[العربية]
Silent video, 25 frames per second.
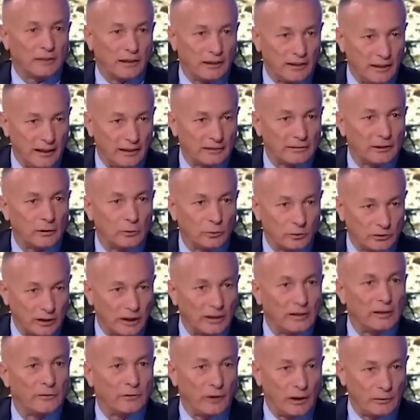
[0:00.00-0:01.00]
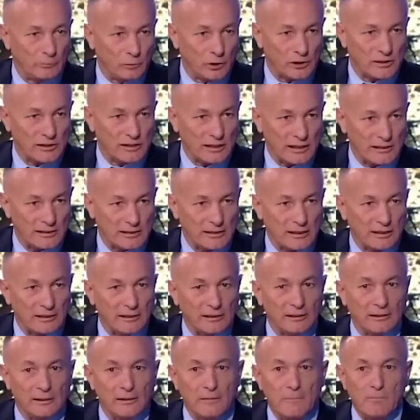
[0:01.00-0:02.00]
تيقاتل وتدافع عن المؤسسه
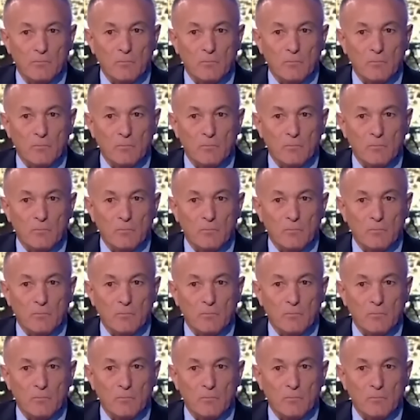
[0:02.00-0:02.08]
العسكريه